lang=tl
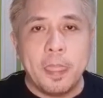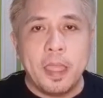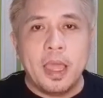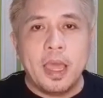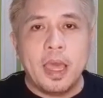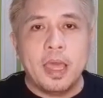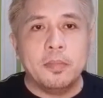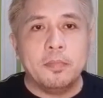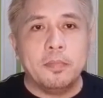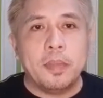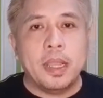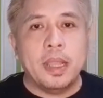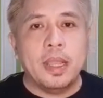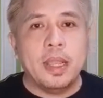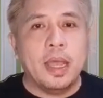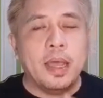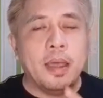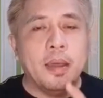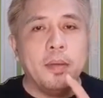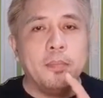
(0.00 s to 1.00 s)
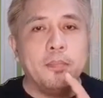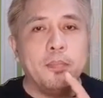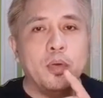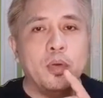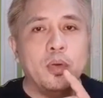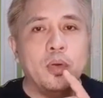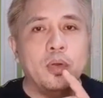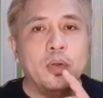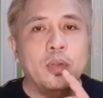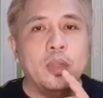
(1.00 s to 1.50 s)
At pagka
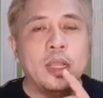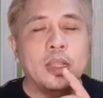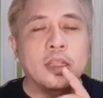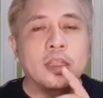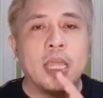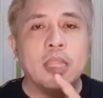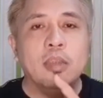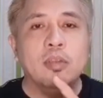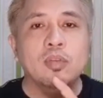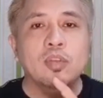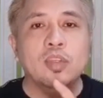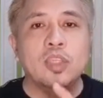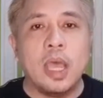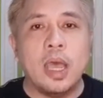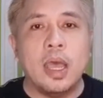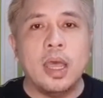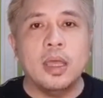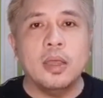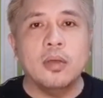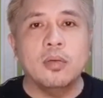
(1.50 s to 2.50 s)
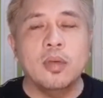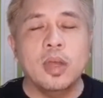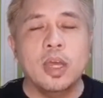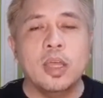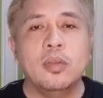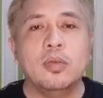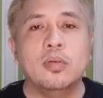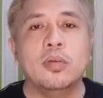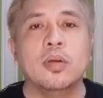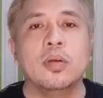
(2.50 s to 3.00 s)
po nagtanong siya kung
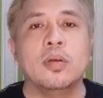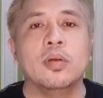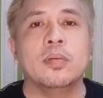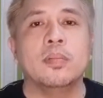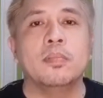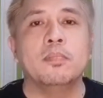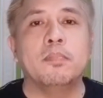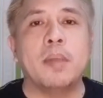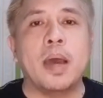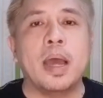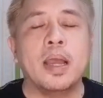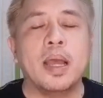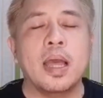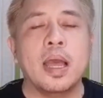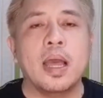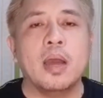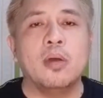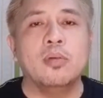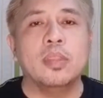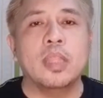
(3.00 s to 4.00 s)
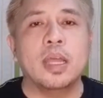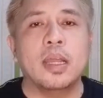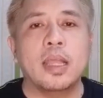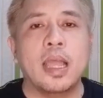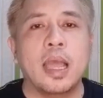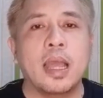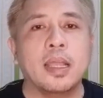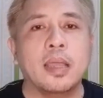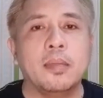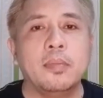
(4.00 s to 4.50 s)
anong bank account ang
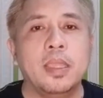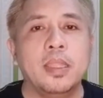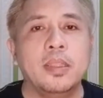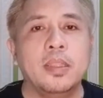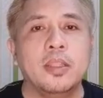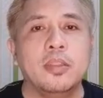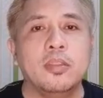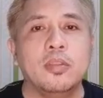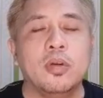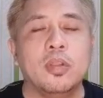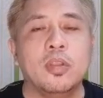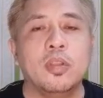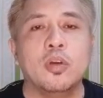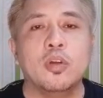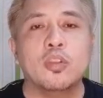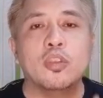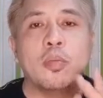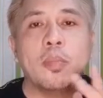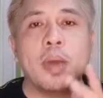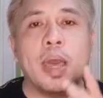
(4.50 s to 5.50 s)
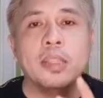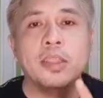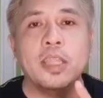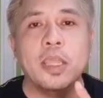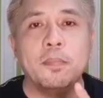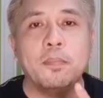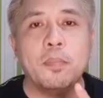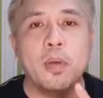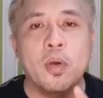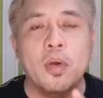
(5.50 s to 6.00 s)
gagamitin doon,
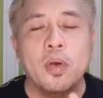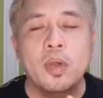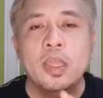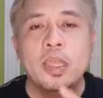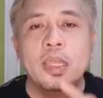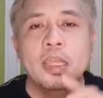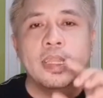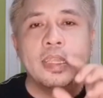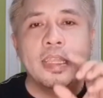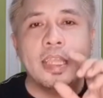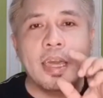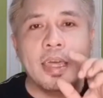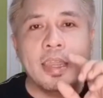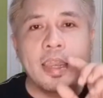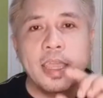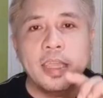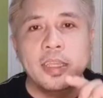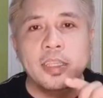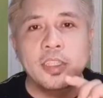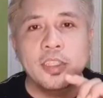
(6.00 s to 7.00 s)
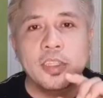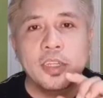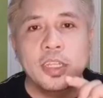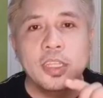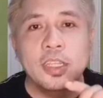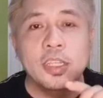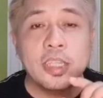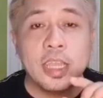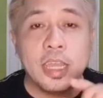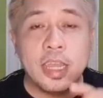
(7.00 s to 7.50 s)
automatic po, nakaregistered
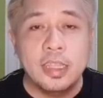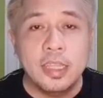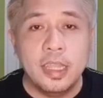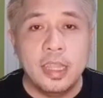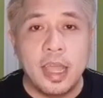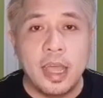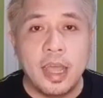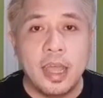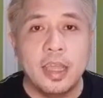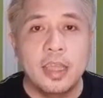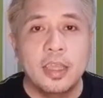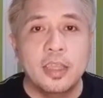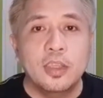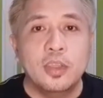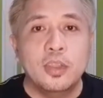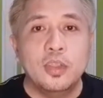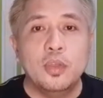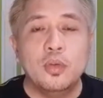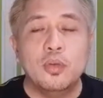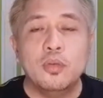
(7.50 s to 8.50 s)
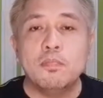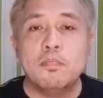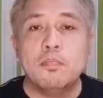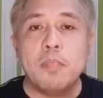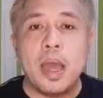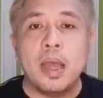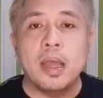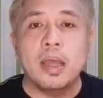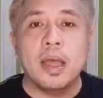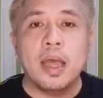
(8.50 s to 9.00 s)
na sa kanila yung
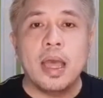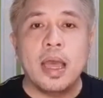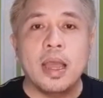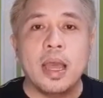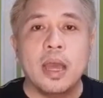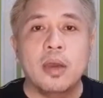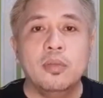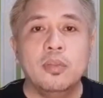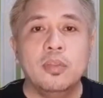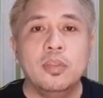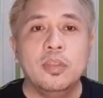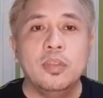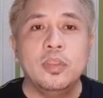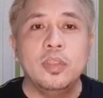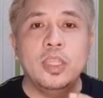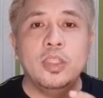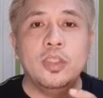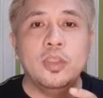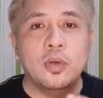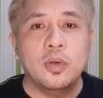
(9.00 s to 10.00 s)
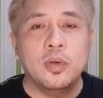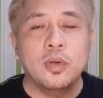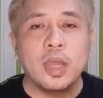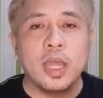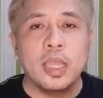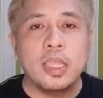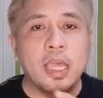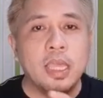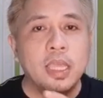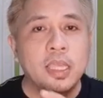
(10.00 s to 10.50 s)
bank account ninyo.
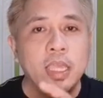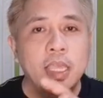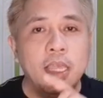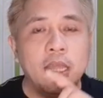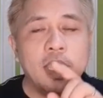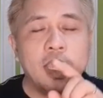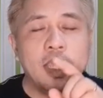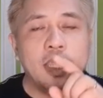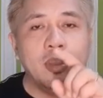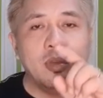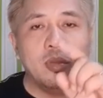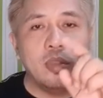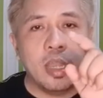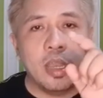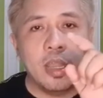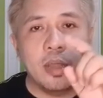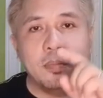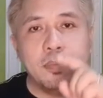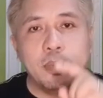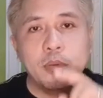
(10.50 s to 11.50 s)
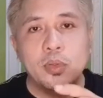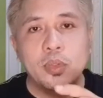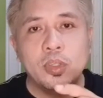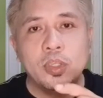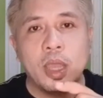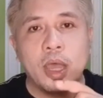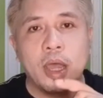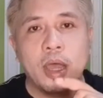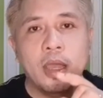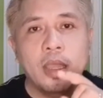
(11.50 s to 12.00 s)
Kaya i-click nyo na lang po
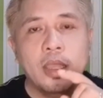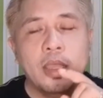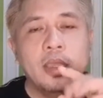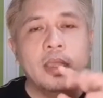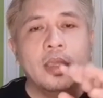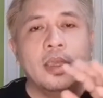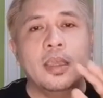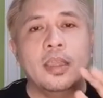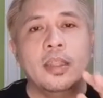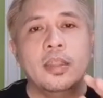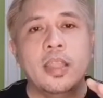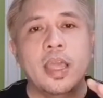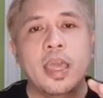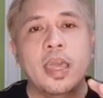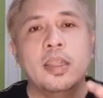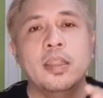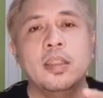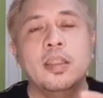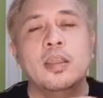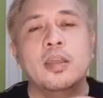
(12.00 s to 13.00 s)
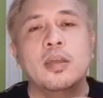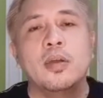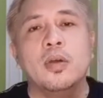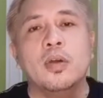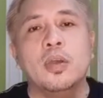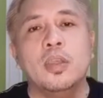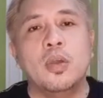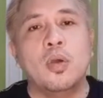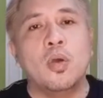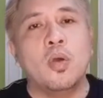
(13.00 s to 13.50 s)
siya and then yung